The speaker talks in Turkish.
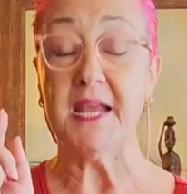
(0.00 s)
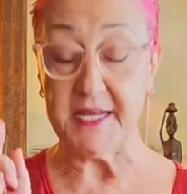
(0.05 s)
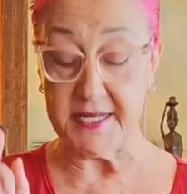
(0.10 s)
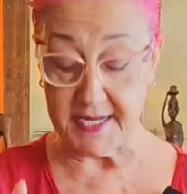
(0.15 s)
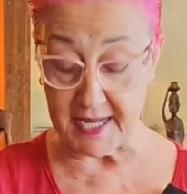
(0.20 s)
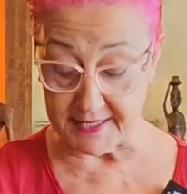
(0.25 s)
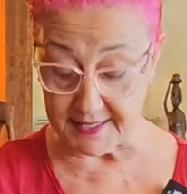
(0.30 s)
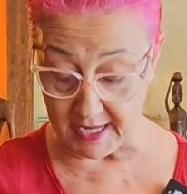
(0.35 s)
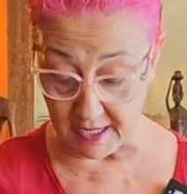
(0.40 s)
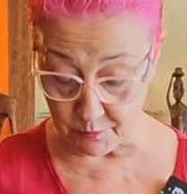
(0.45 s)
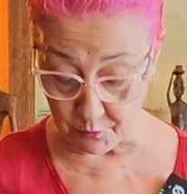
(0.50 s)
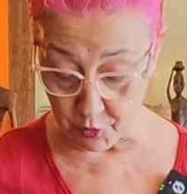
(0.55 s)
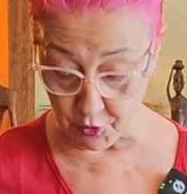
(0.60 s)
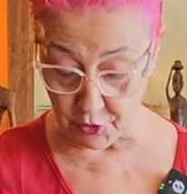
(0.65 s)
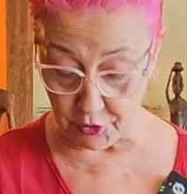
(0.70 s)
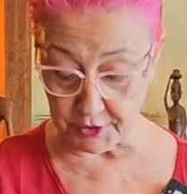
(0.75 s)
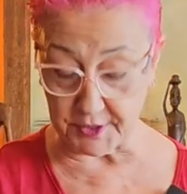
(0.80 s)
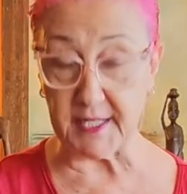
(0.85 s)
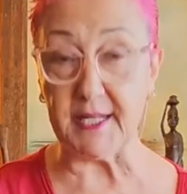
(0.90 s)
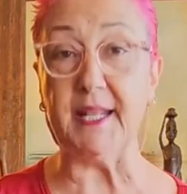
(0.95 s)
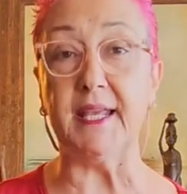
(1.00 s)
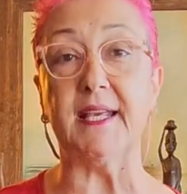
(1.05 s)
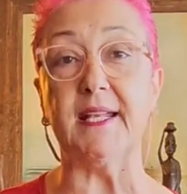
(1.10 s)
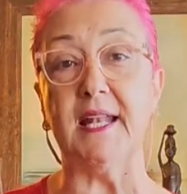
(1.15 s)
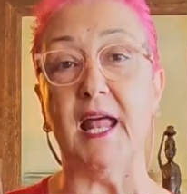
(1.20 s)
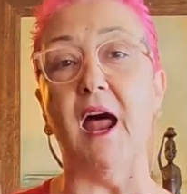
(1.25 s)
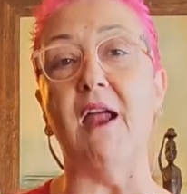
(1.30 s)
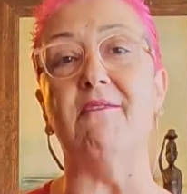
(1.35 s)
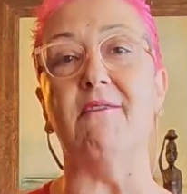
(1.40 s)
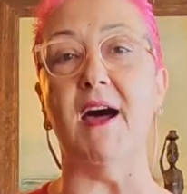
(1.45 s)
Neden bu
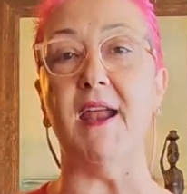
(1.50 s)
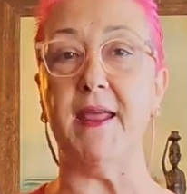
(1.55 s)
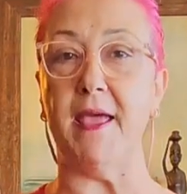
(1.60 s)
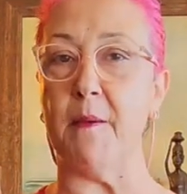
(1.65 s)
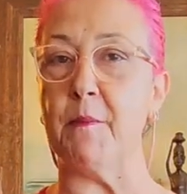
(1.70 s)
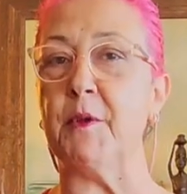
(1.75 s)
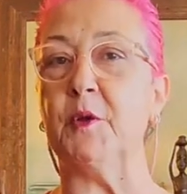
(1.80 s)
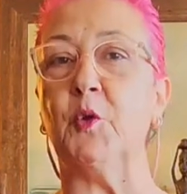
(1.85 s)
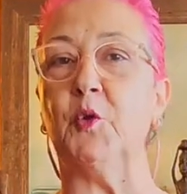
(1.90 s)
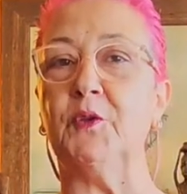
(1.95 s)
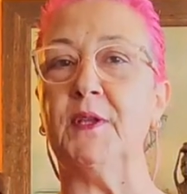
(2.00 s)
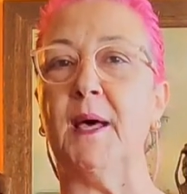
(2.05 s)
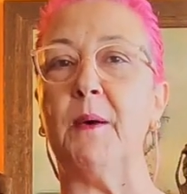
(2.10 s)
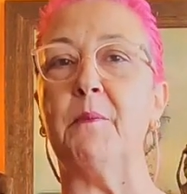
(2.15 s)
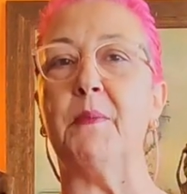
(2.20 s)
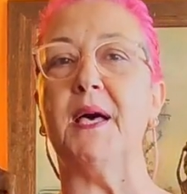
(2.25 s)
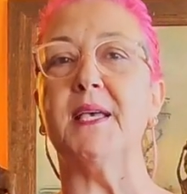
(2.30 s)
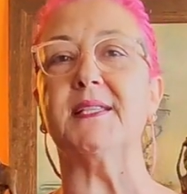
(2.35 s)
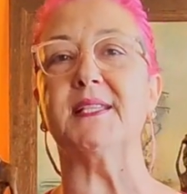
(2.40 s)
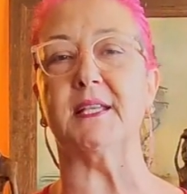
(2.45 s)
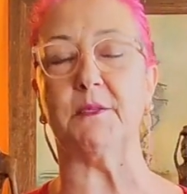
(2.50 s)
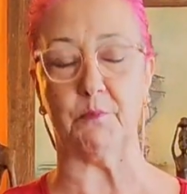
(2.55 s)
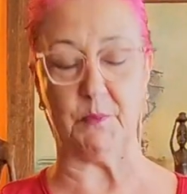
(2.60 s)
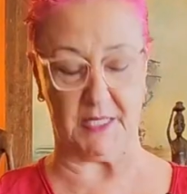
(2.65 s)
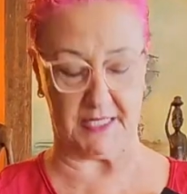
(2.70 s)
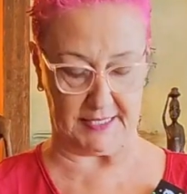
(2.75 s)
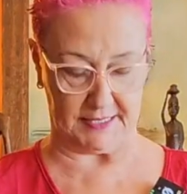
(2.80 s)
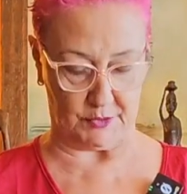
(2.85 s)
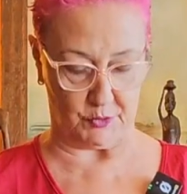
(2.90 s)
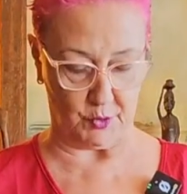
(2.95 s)
gözenekler var? Hemen ondan
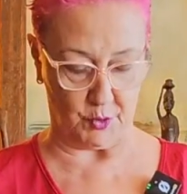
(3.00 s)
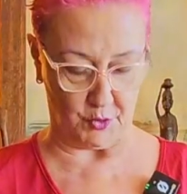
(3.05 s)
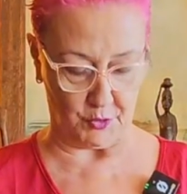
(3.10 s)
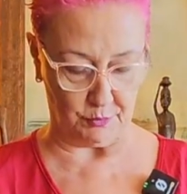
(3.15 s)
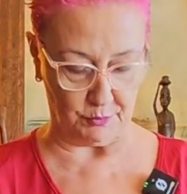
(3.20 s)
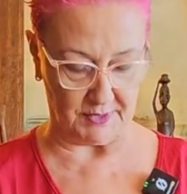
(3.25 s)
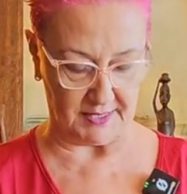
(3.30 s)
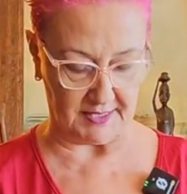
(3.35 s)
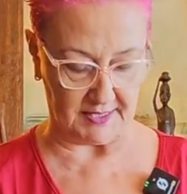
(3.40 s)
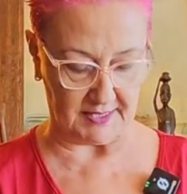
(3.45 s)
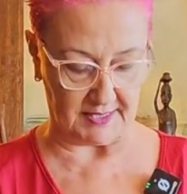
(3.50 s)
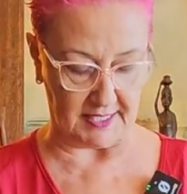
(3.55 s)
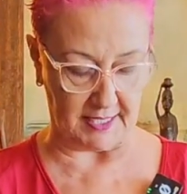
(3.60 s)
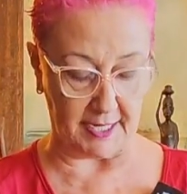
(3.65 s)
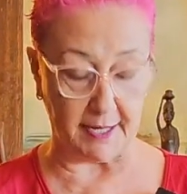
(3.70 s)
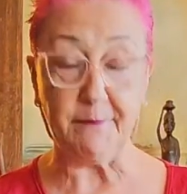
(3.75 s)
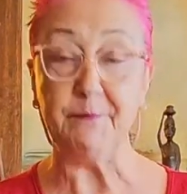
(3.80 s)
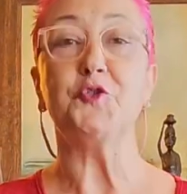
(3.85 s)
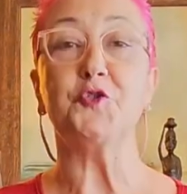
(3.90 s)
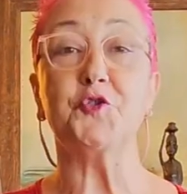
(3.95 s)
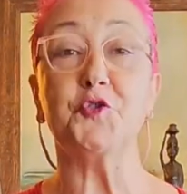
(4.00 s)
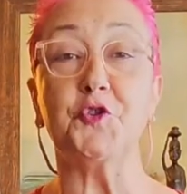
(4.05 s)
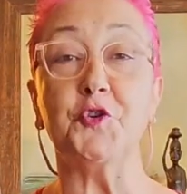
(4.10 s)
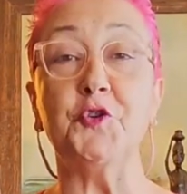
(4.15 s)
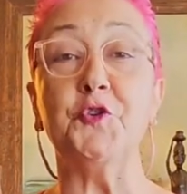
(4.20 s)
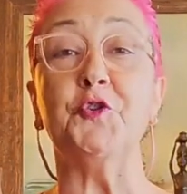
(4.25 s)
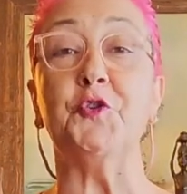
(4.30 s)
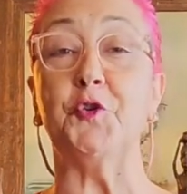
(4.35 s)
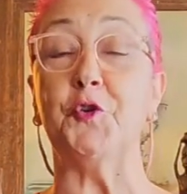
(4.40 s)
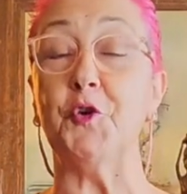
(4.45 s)
bahsetmek istiyorum sizlere.
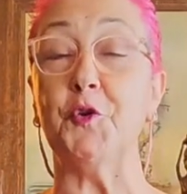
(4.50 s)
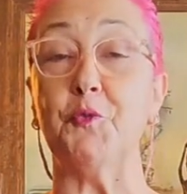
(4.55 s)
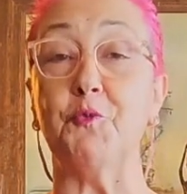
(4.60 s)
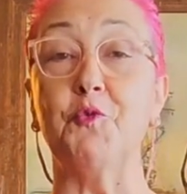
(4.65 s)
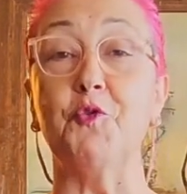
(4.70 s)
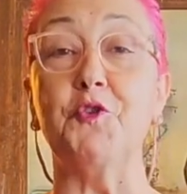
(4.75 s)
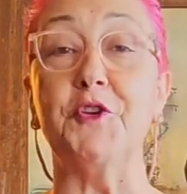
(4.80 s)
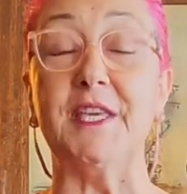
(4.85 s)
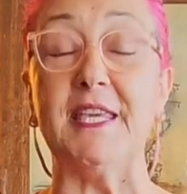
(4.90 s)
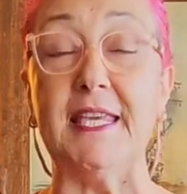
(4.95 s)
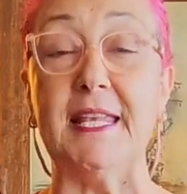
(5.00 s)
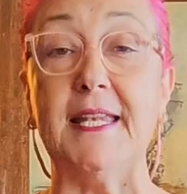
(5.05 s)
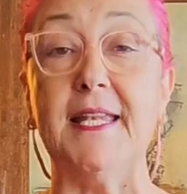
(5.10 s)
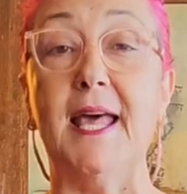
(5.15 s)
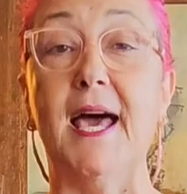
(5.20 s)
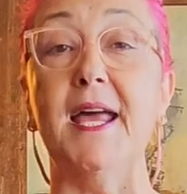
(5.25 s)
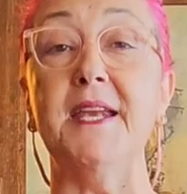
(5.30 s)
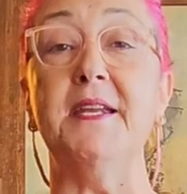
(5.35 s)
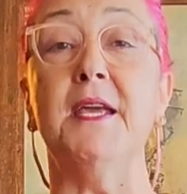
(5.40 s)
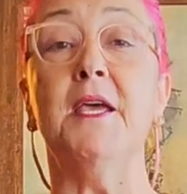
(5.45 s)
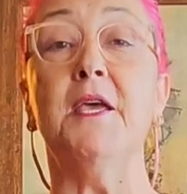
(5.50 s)
Çünkü bu killer